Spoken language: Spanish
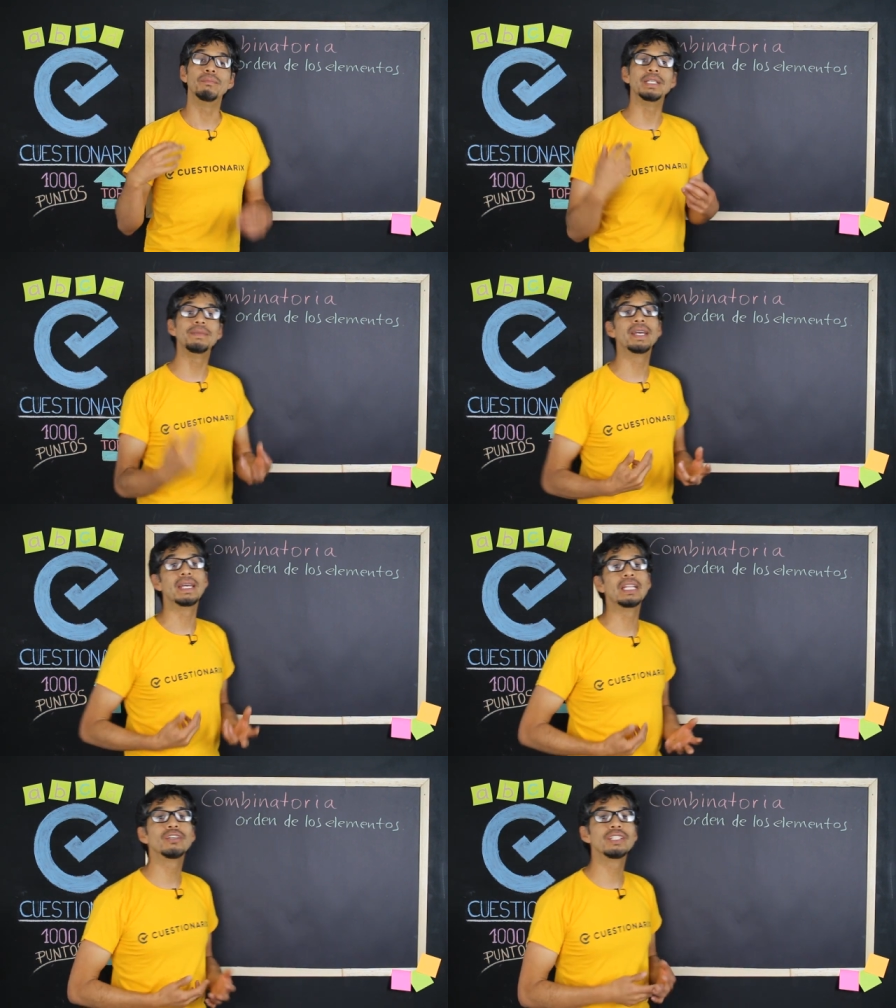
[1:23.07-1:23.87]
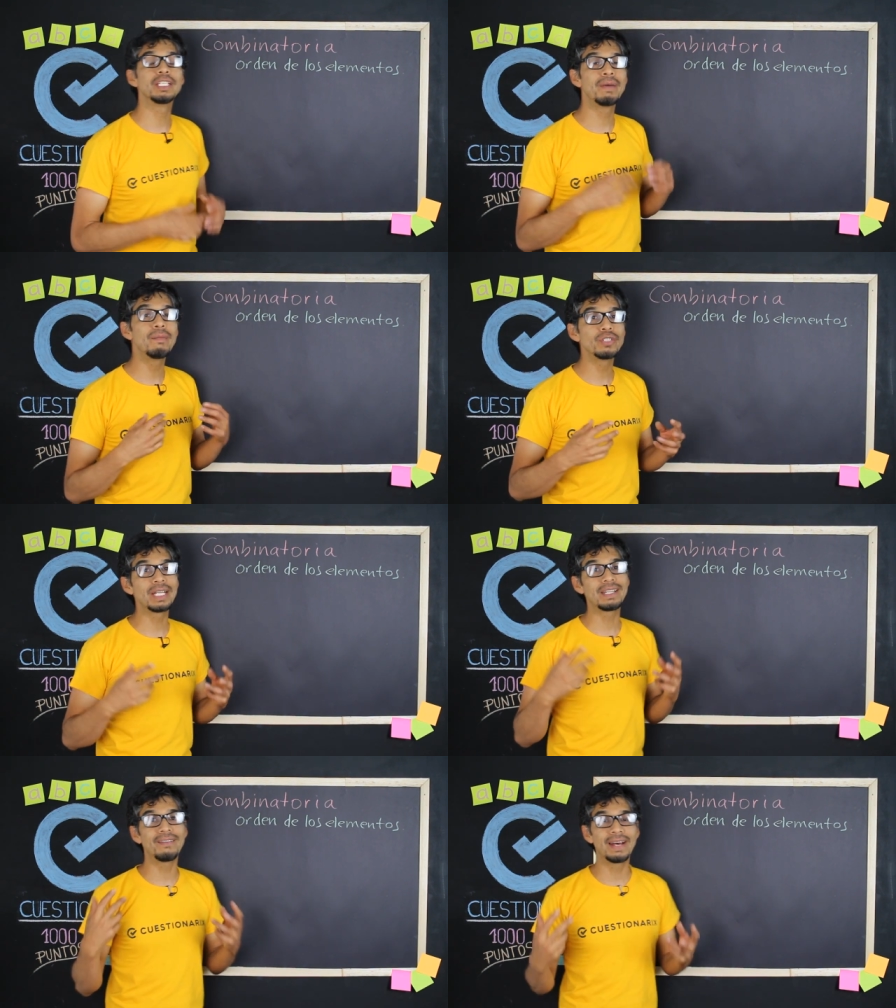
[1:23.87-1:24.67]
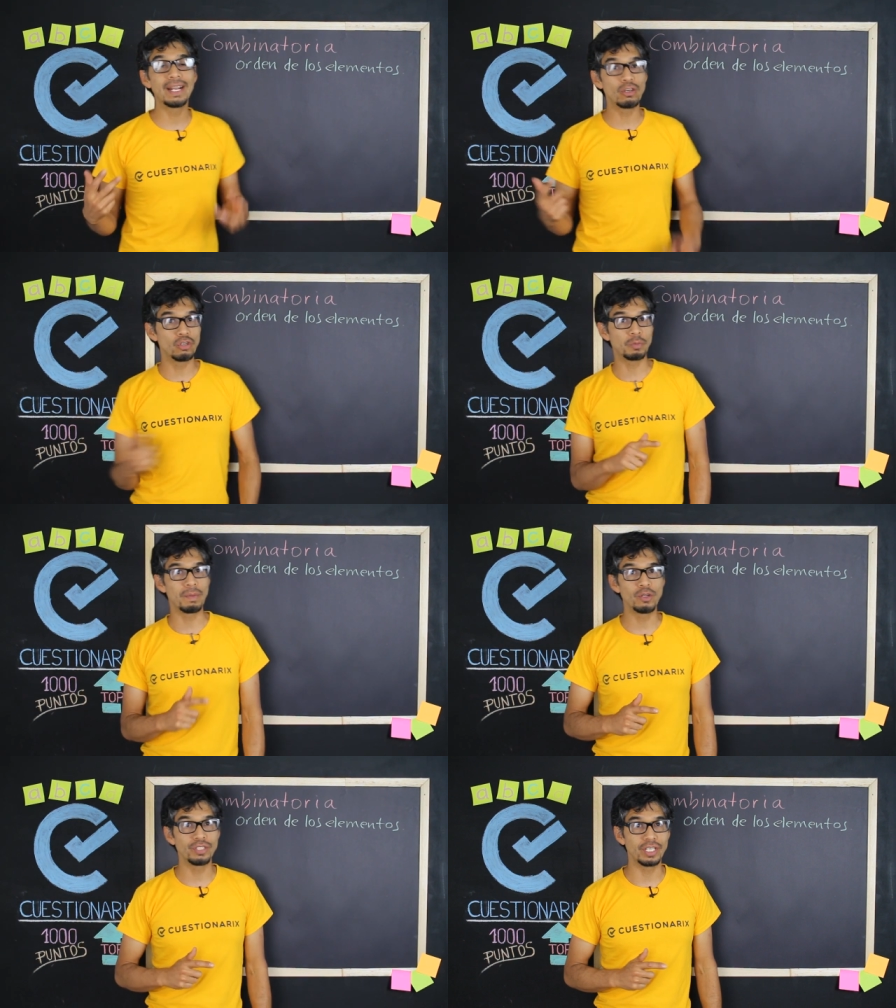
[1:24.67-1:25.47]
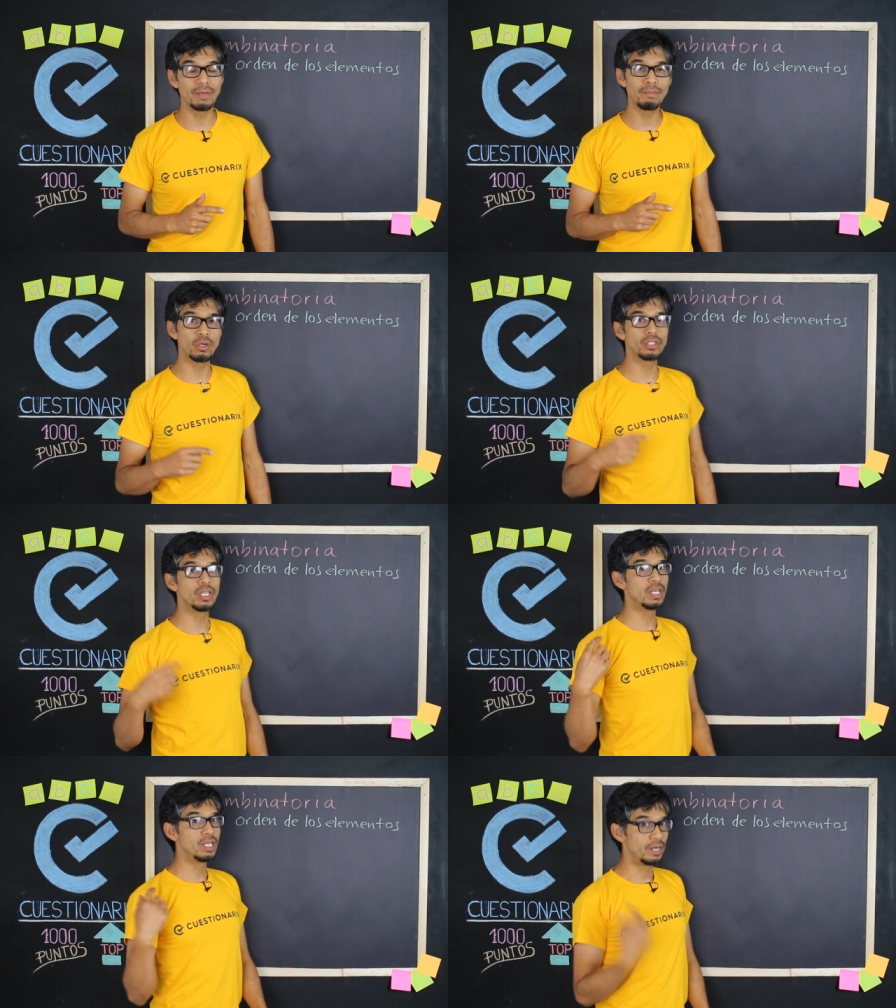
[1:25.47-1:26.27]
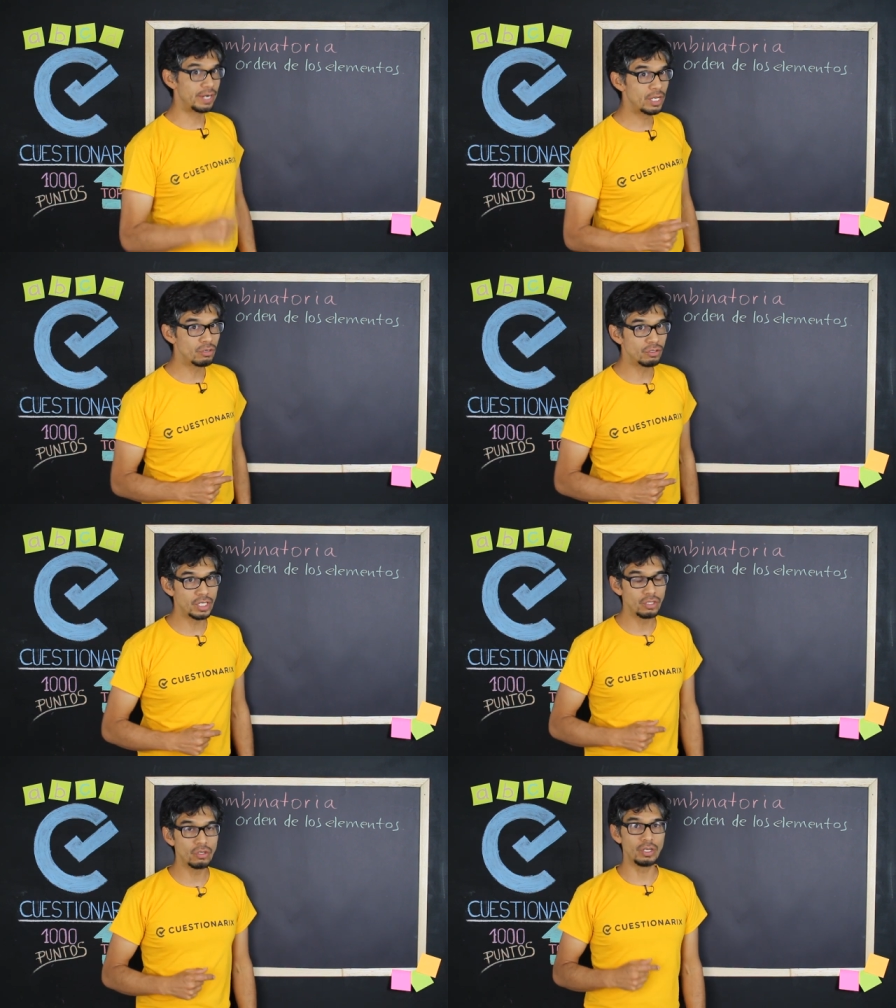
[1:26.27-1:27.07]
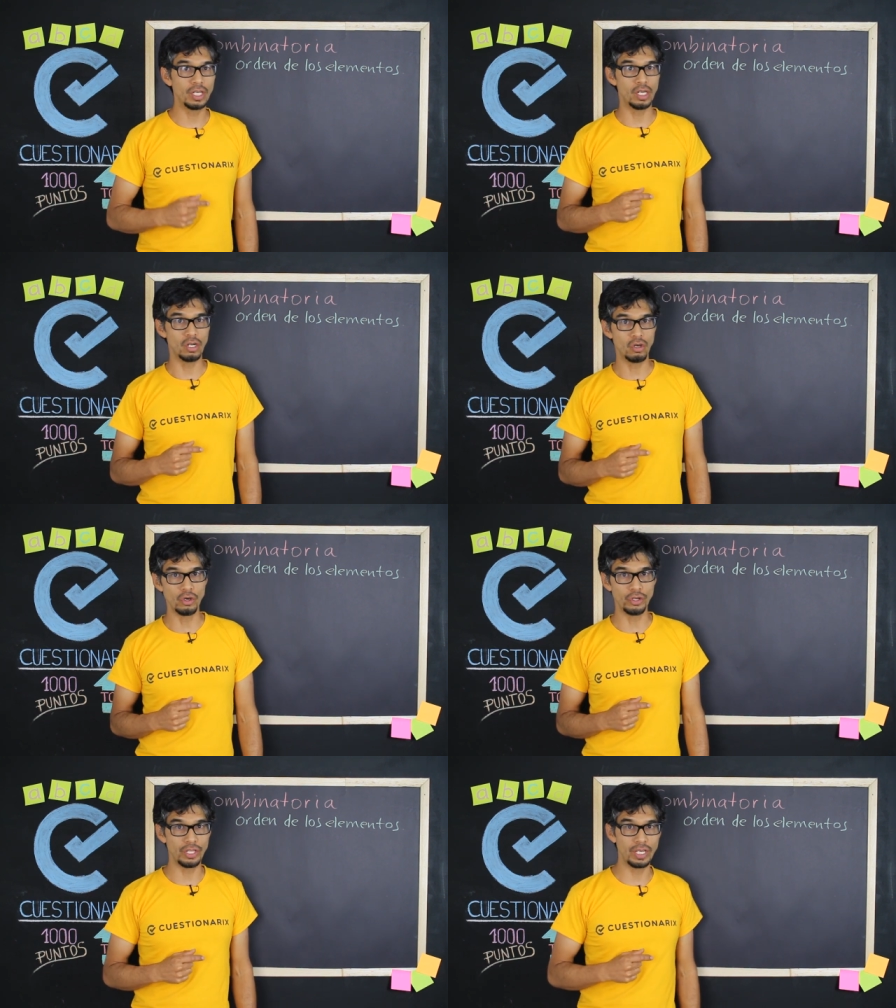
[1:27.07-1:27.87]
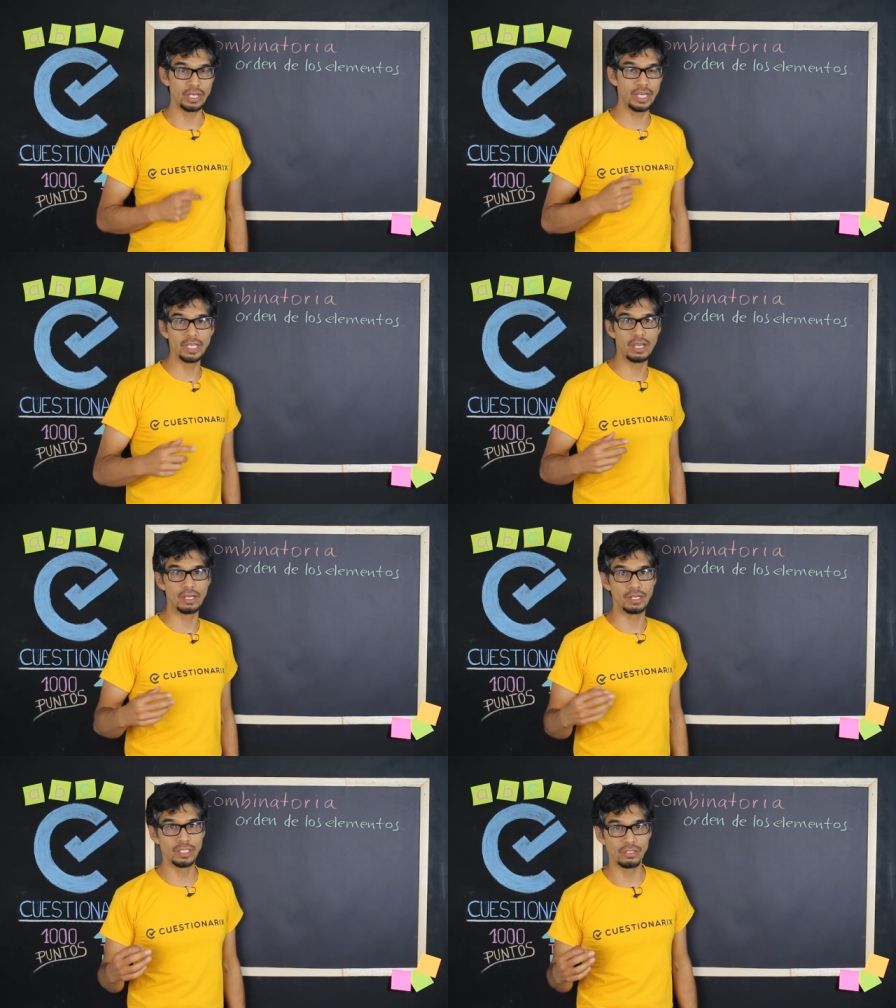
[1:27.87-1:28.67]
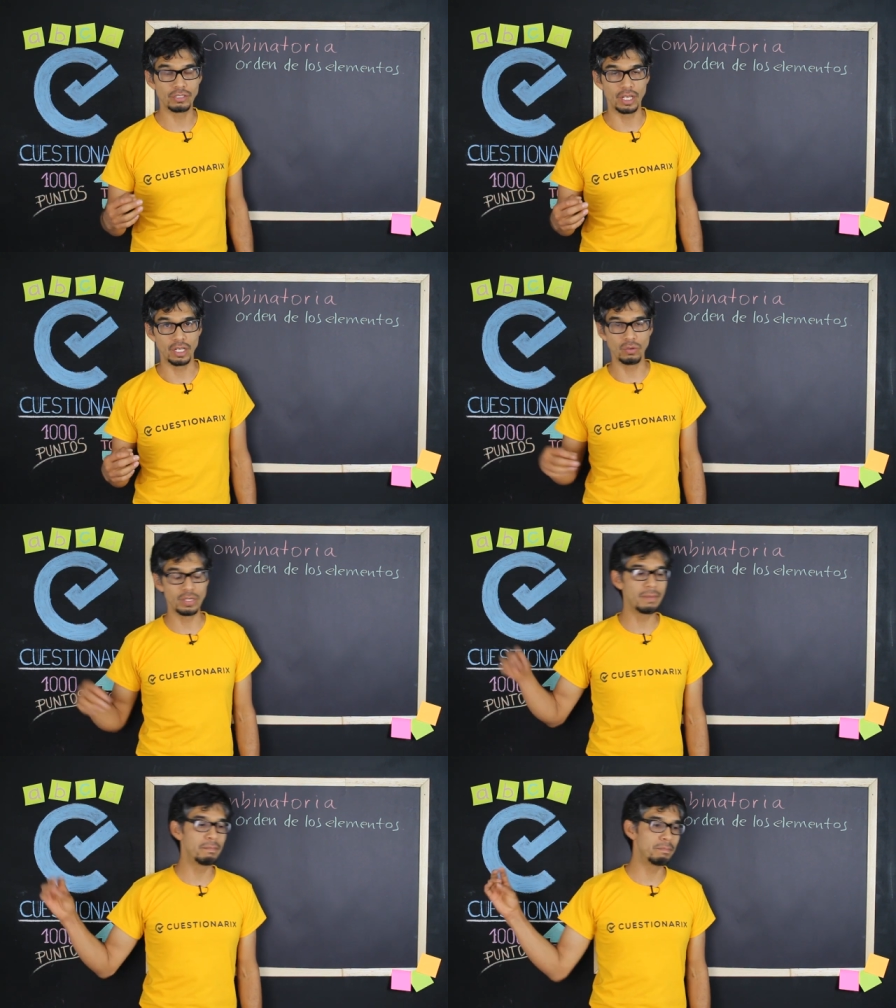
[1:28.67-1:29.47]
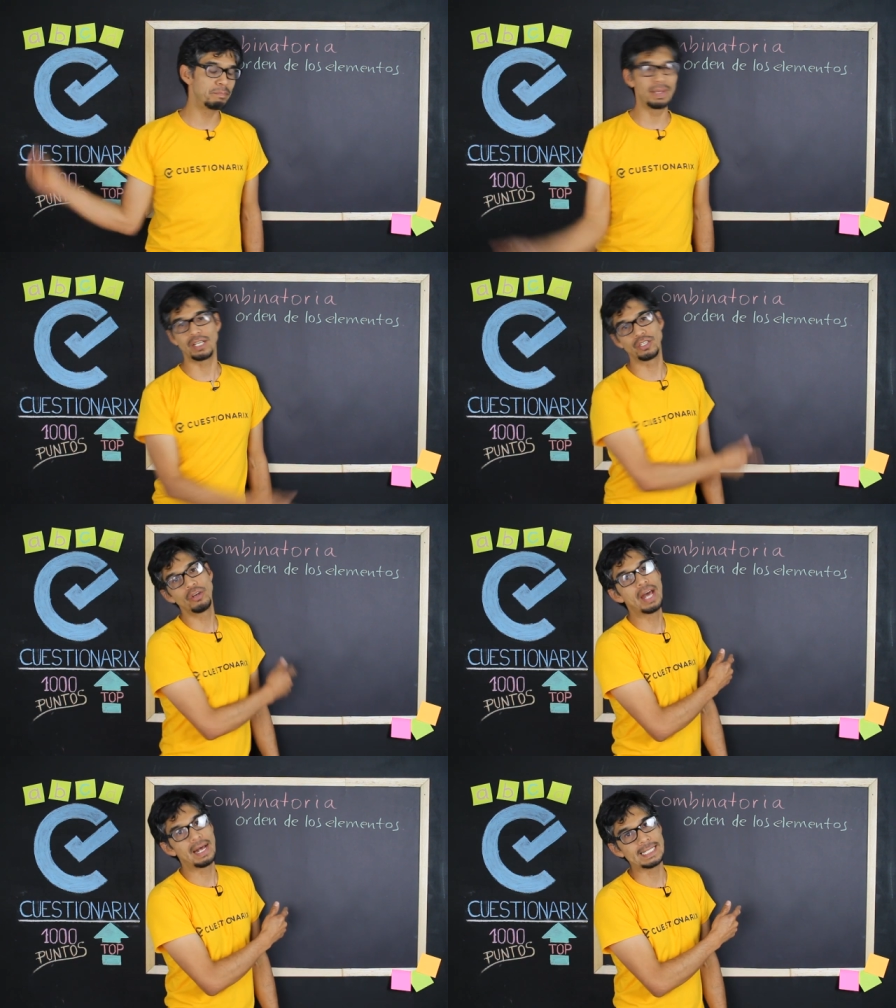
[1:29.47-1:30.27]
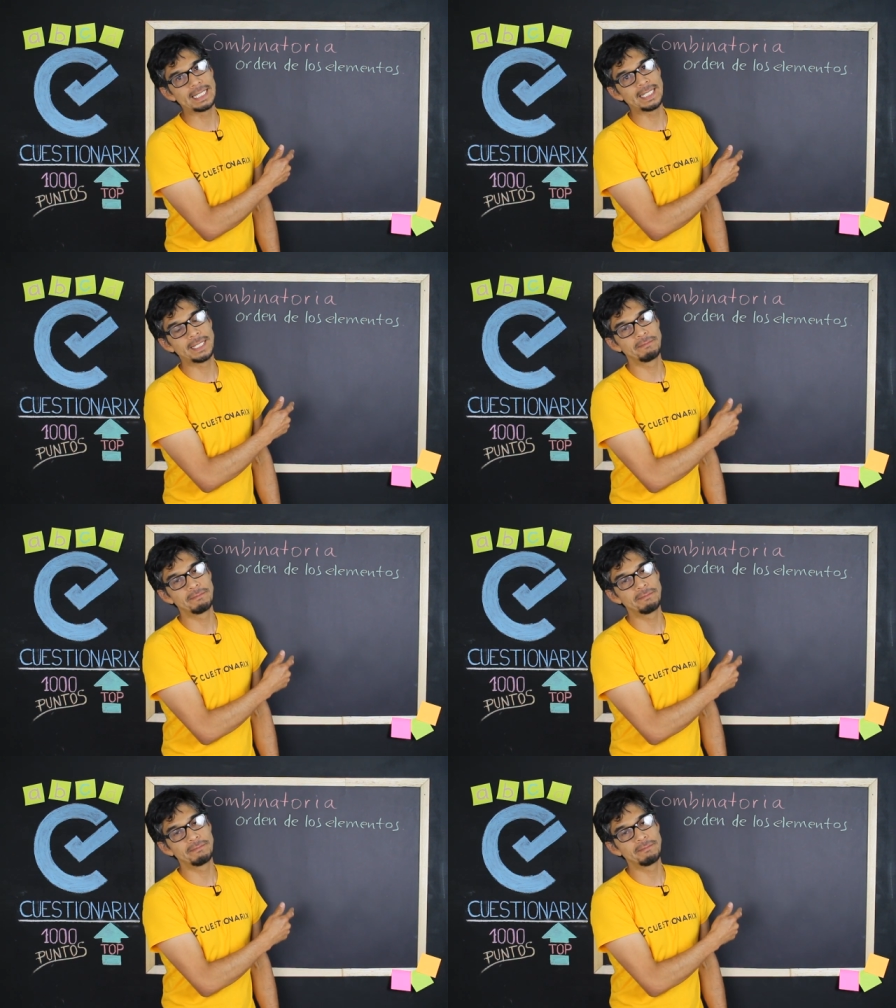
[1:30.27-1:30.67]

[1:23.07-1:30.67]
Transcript: Pues bien, entonces vamos a trabajar con los primeros ejemplos reconociendo el orden en ejercicios que incluyen personas.